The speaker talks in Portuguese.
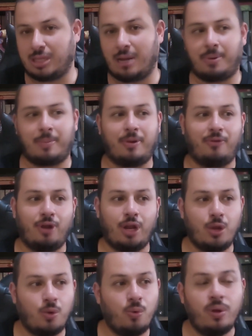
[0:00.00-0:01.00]
dá para
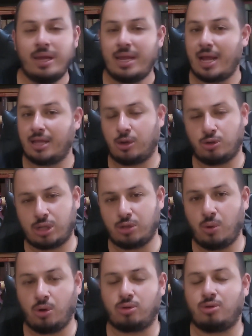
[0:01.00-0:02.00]
preferir um e ainda gostar
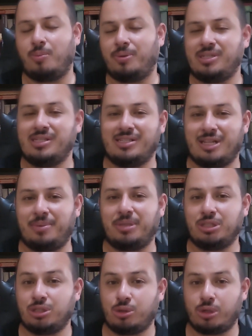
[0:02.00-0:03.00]
do outro, não precisa
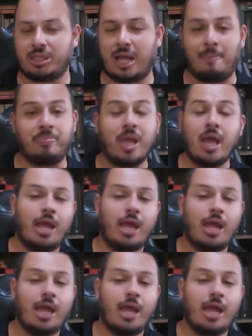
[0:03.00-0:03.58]
necessariamente desgostar.